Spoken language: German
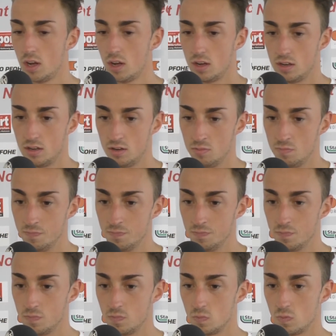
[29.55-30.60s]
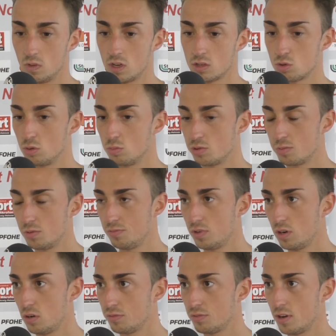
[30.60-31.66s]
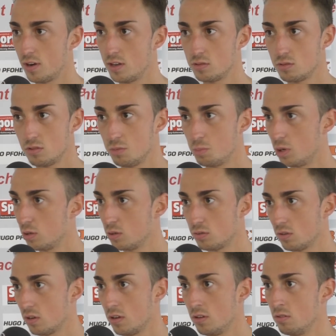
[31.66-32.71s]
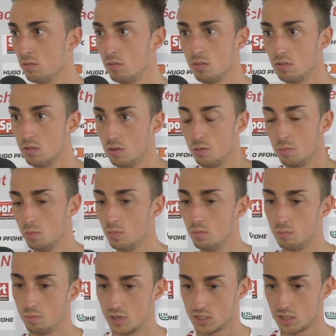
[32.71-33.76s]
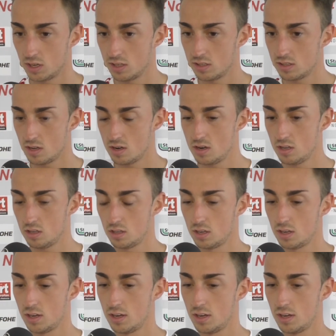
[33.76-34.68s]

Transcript: Ähm, nach so einem Spielverlauf dann einzeln in die Pause zu gehen, äh, besser geht es dann nicht.